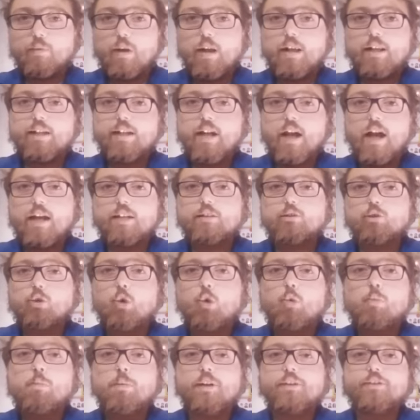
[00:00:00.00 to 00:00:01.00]
weil gerade
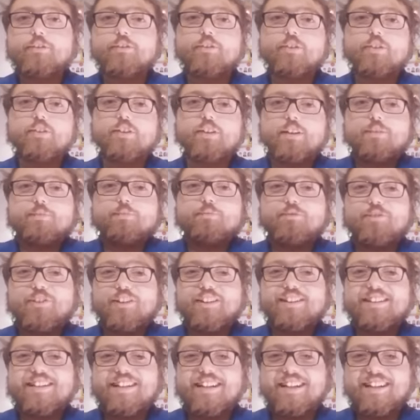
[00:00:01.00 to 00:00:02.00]
Omas sind
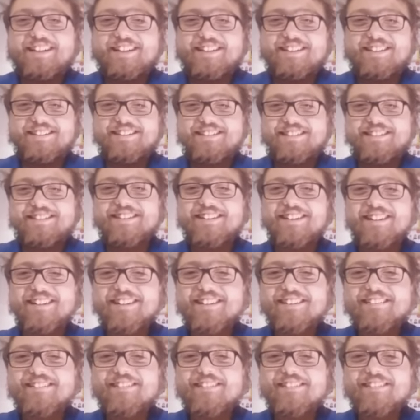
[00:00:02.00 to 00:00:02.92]
empfindlicher.